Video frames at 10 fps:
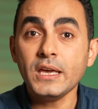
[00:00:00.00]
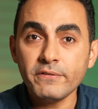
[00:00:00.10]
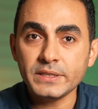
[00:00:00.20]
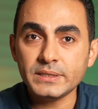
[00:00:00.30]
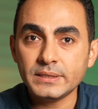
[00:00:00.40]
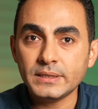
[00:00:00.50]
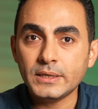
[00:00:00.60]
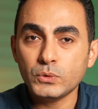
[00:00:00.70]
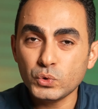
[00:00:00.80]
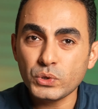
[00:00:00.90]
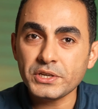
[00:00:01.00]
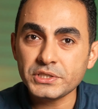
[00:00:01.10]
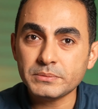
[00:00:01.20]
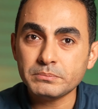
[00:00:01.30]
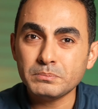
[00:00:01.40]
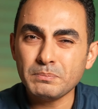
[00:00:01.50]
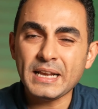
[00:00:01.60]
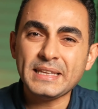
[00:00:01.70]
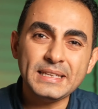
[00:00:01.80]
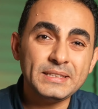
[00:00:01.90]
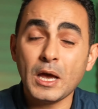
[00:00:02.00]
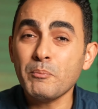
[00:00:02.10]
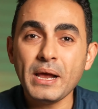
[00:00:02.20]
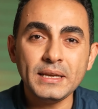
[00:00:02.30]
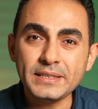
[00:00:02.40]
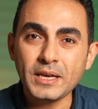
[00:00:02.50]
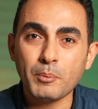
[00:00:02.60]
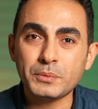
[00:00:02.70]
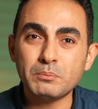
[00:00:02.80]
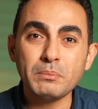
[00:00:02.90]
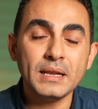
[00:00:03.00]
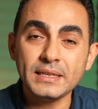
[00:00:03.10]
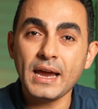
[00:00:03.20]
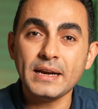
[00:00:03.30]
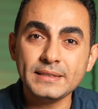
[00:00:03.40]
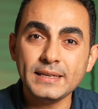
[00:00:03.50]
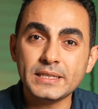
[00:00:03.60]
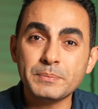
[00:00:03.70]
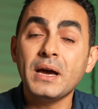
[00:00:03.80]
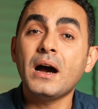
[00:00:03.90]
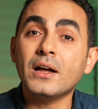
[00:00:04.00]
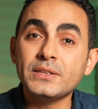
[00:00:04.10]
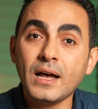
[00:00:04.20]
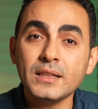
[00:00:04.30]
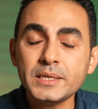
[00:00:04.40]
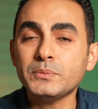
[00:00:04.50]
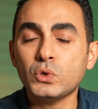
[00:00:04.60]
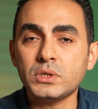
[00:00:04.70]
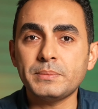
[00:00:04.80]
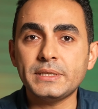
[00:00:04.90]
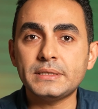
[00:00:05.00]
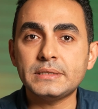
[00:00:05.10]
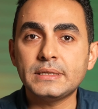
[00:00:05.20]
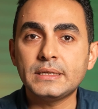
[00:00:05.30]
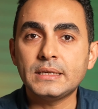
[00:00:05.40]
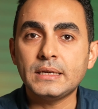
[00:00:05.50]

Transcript: Evet, uğraştım. Belki tembellik yaptım. Belki erteledim. Hatalarım da olabilir.